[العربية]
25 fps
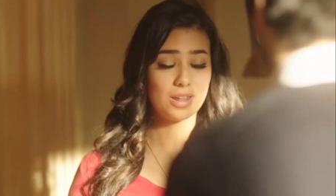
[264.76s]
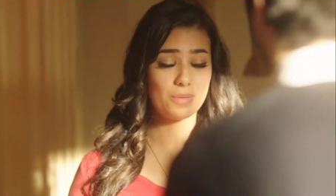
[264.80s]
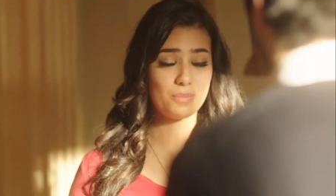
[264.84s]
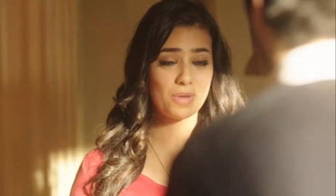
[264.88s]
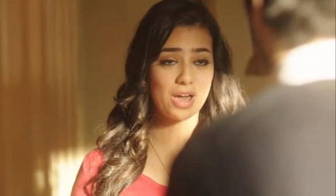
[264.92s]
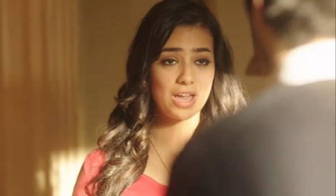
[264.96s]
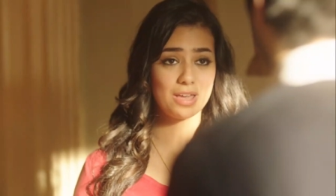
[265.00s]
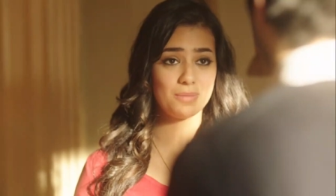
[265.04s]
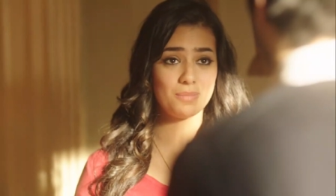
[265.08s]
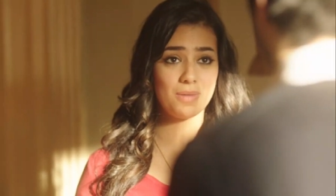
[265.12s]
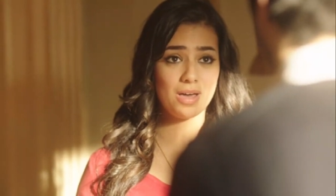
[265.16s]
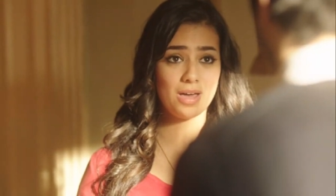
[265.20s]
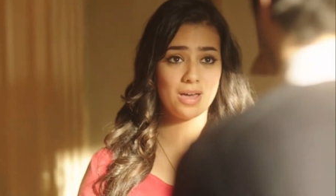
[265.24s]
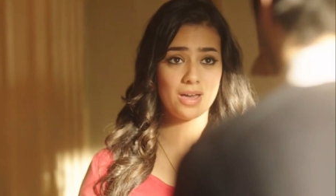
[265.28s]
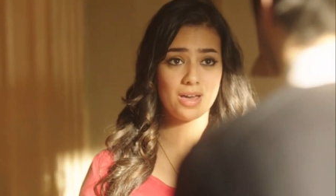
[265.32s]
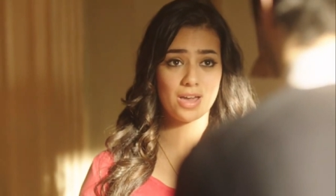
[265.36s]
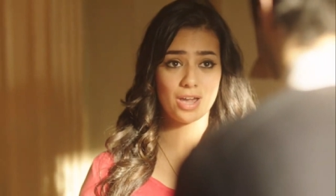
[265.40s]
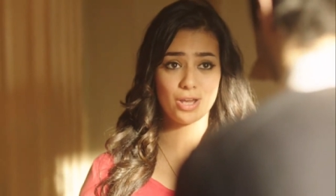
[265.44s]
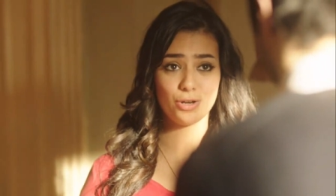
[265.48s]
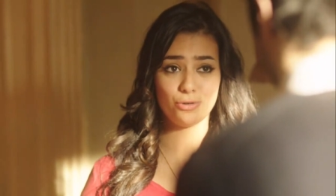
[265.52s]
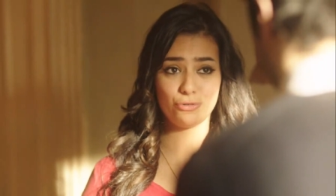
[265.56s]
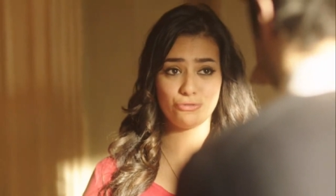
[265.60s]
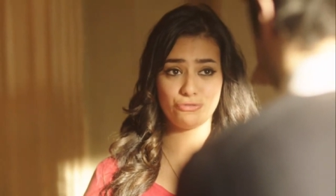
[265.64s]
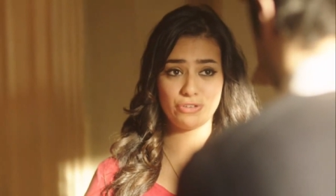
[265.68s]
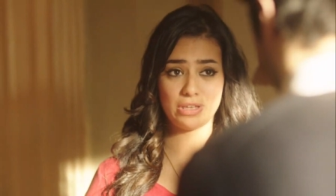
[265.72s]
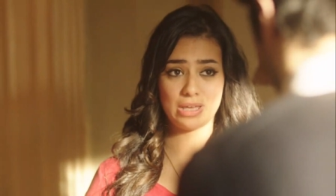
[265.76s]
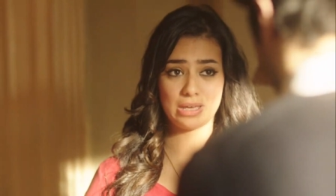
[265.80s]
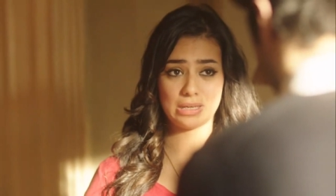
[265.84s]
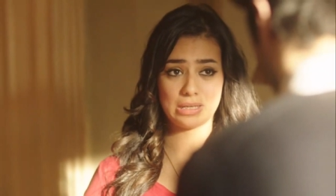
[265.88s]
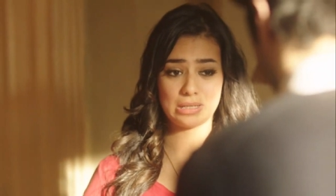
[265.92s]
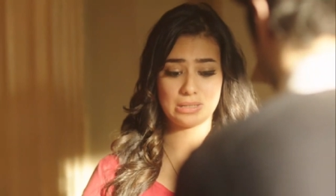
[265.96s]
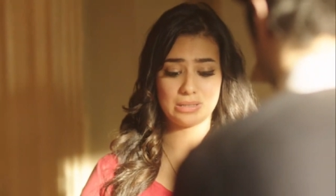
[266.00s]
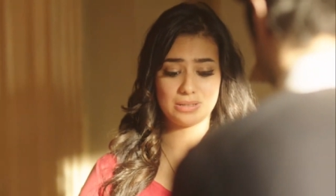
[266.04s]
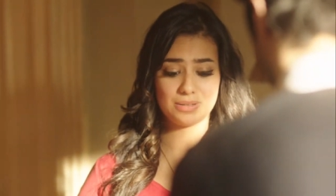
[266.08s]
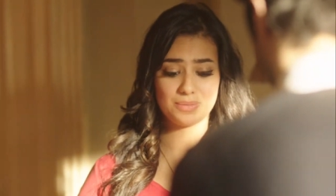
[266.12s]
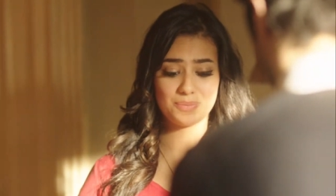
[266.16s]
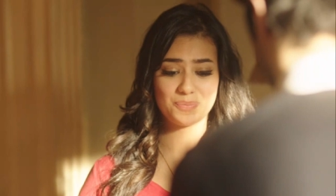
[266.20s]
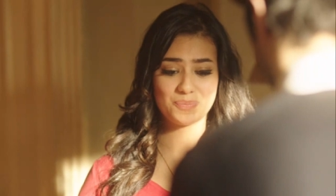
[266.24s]
لما هيمقق عينه فيها
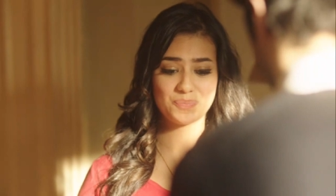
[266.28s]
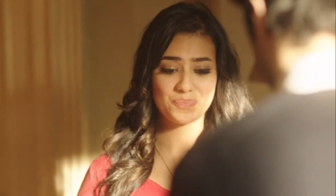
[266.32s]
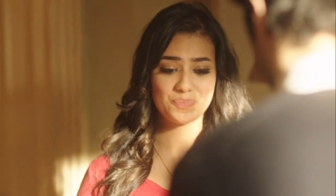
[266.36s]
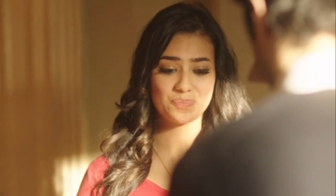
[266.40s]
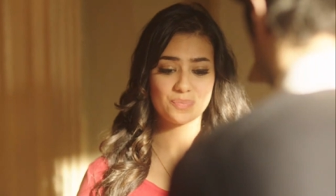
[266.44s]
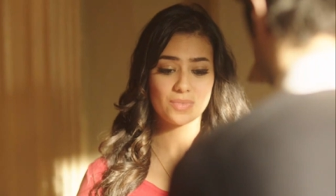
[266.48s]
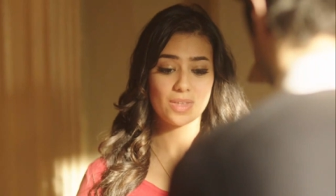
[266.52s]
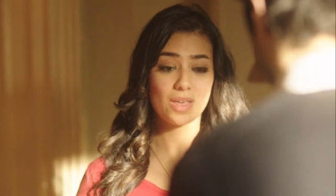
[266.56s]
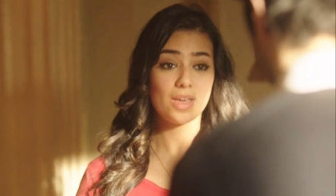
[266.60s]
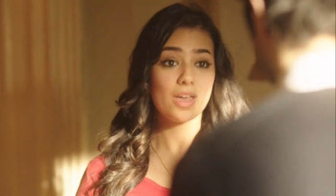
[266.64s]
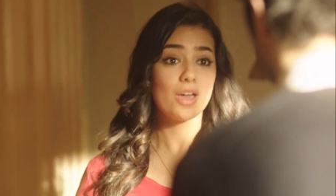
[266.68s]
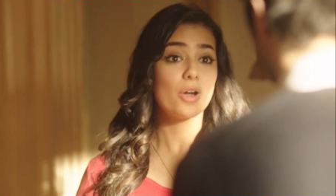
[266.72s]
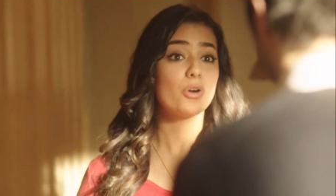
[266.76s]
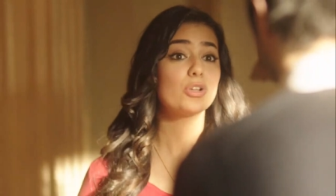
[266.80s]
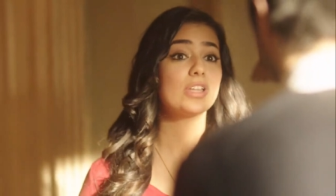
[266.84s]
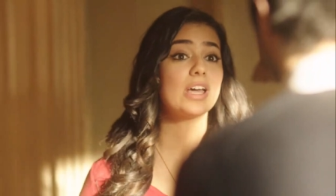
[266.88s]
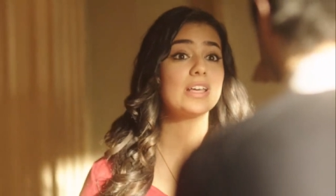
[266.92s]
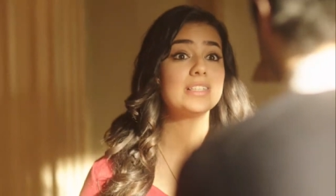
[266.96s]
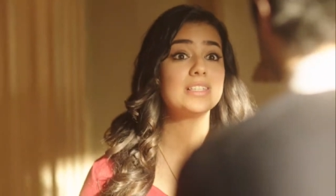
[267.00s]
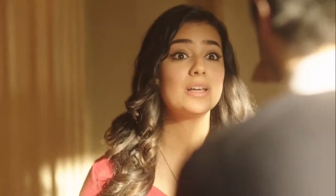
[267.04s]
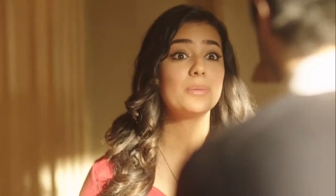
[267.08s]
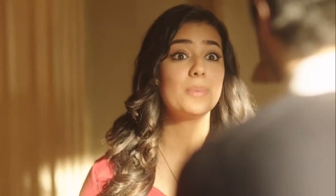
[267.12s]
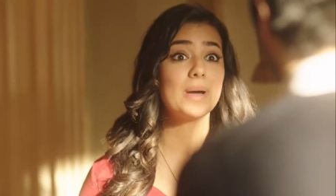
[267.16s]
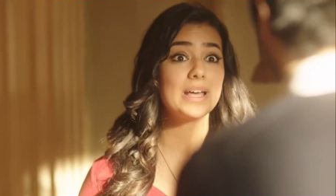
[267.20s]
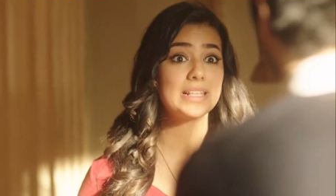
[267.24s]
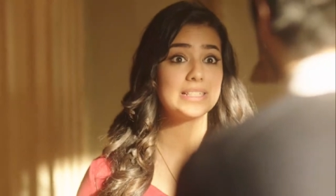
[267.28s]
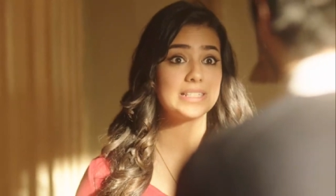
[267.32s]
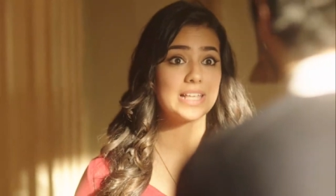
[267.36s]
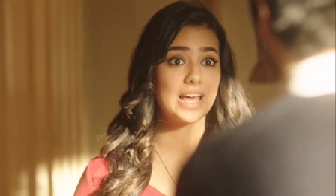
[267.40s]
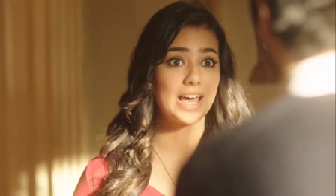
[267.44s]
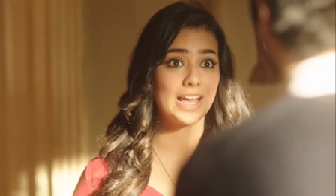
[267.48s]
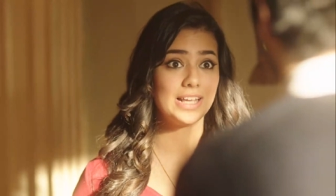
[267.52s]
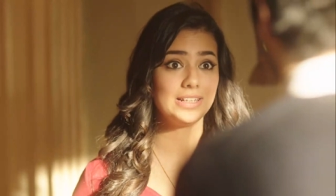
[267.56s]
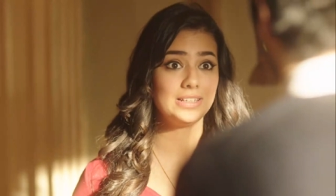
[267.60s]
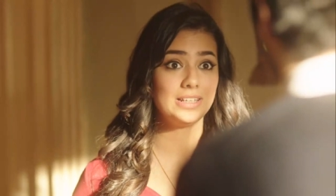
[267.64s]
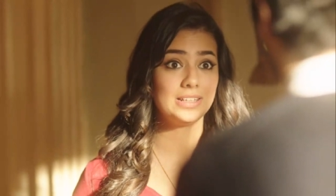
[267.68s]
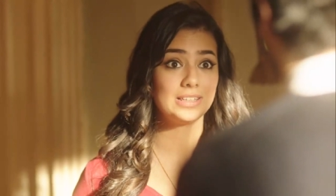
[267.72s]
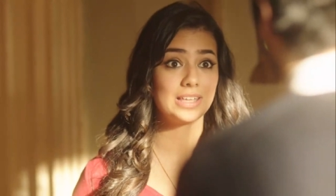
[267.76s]
كده كنت عايزاك بقى
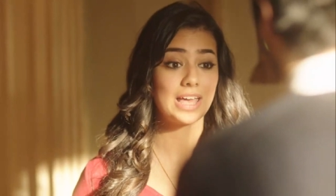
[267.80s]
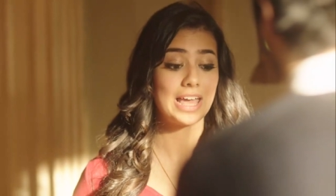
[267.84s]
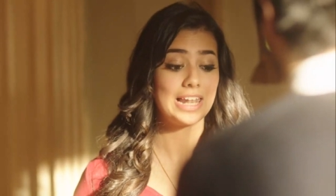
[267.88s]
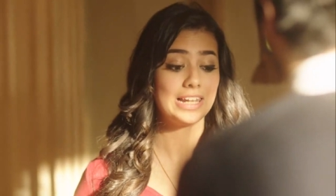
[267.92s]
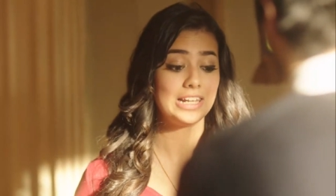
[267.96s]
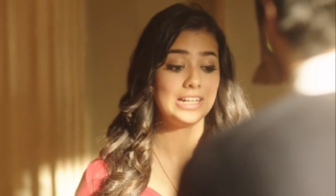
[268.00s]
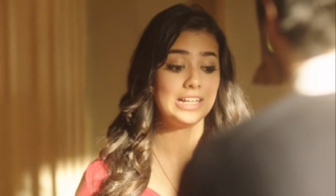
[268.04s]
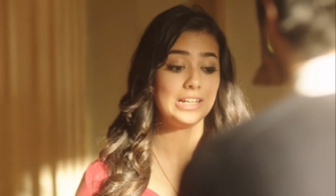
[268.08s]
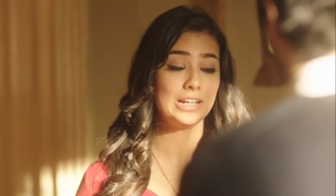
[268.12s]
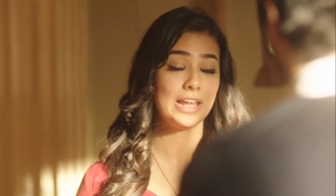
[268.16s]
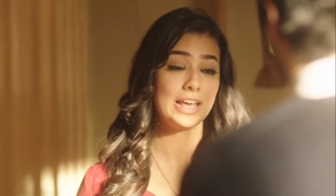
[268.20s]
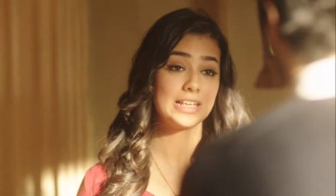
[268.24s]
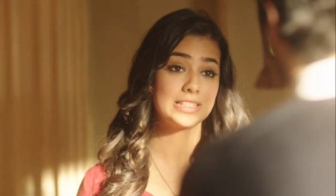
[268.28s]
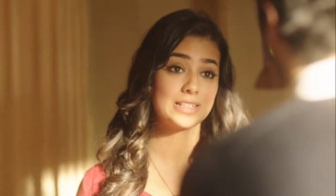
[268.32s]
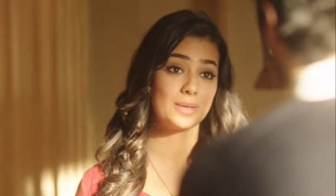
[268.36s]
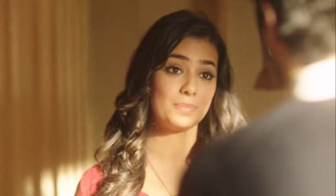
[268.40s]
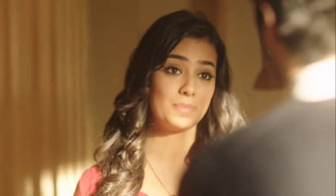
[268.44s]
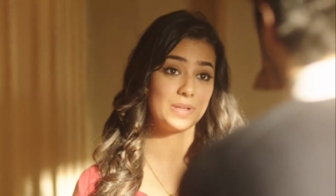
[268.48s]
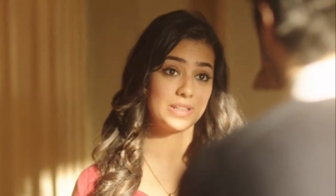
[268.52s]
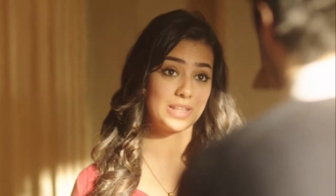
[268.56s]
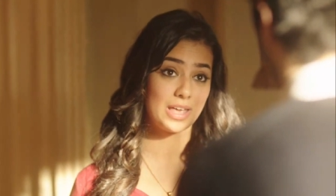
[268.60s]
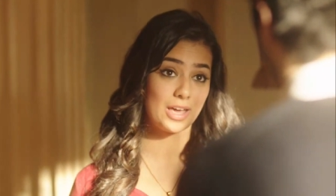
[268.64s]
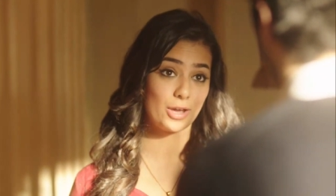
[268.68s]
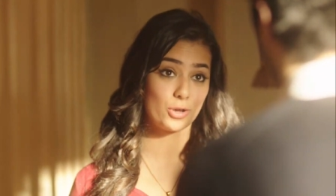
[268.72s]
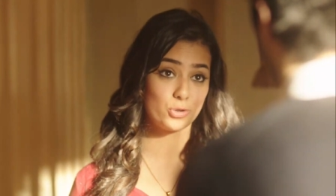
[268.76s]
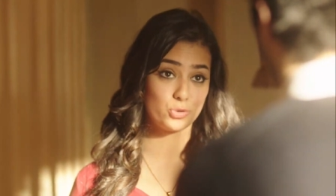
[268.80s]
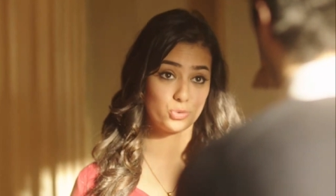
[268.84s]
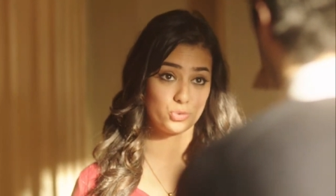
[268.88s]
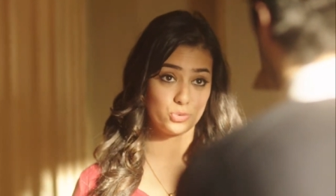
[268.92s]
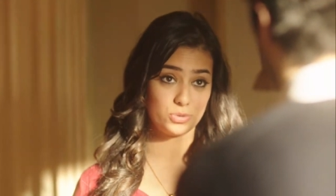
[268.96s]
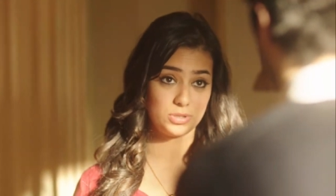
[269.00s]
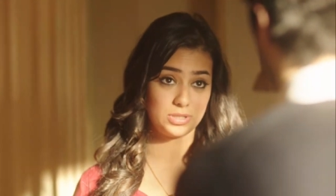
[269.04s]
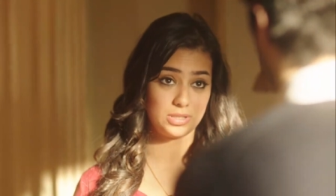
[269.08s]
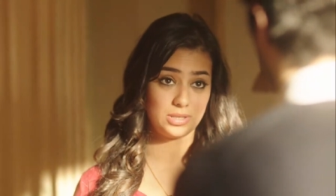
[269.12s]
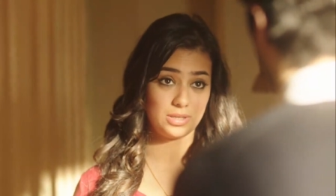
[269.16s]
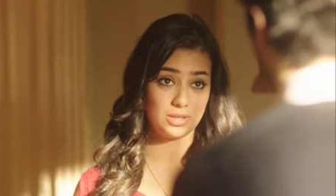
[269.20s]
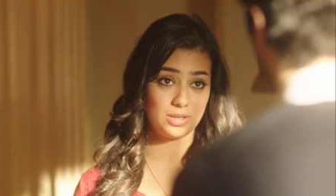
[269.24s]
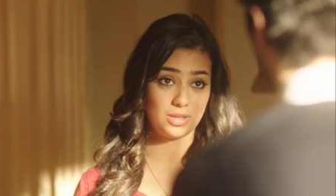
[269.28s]
تساعدني تخلي لي الحساب بتاعي
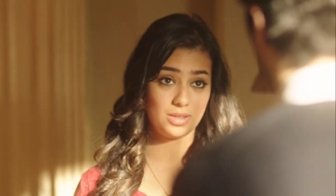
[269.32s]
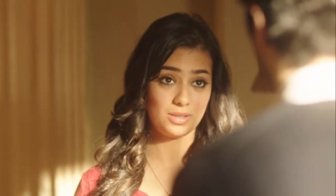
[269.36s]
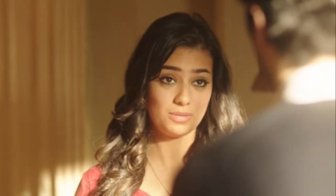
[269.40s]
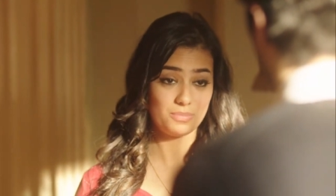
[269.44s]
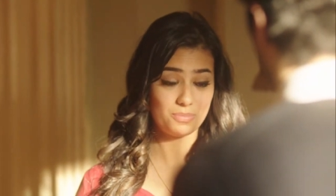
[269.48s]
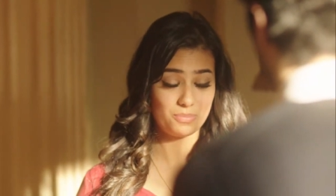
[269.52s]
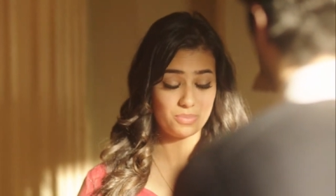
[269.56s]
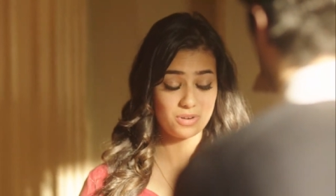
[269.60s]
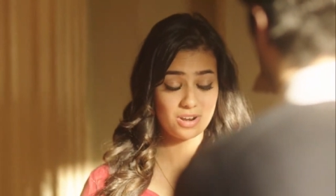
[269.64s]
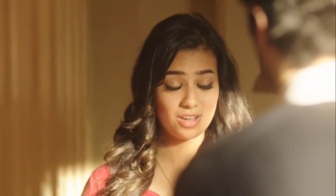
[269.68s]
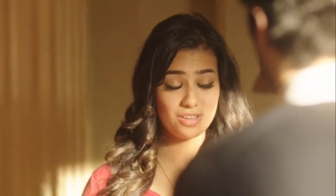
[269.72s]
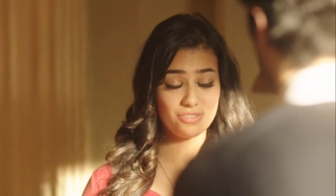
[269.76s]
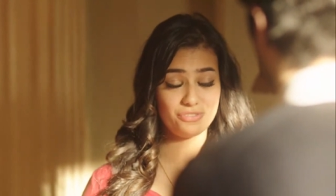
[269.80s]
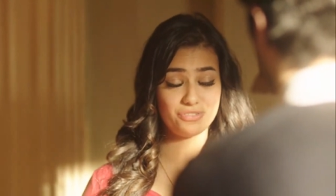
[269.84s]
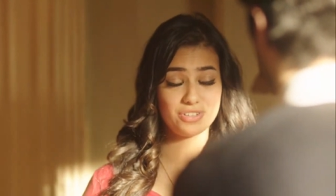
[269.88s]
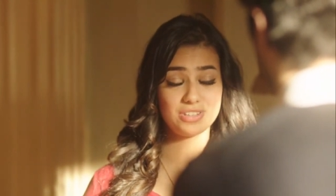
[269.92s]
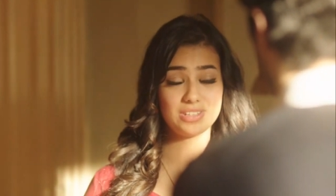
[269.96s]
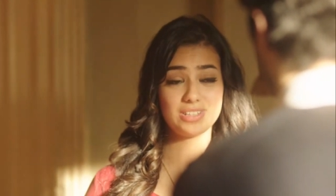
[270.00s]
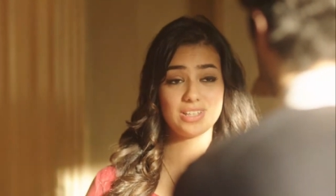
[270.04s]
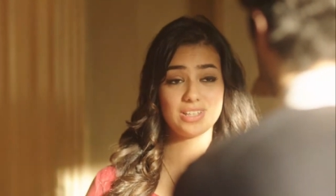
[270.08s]
خصوصي برايفت